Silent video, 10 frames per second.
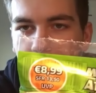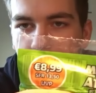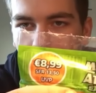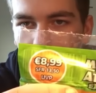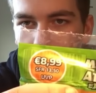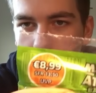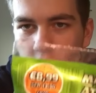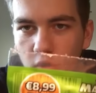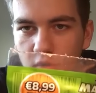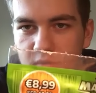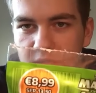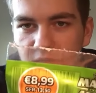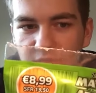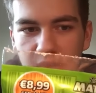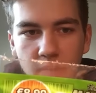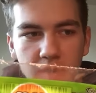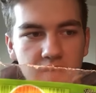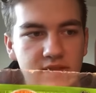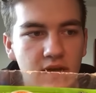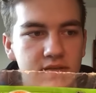8,99 Euro, wie man
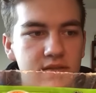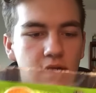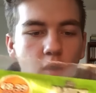das Ganze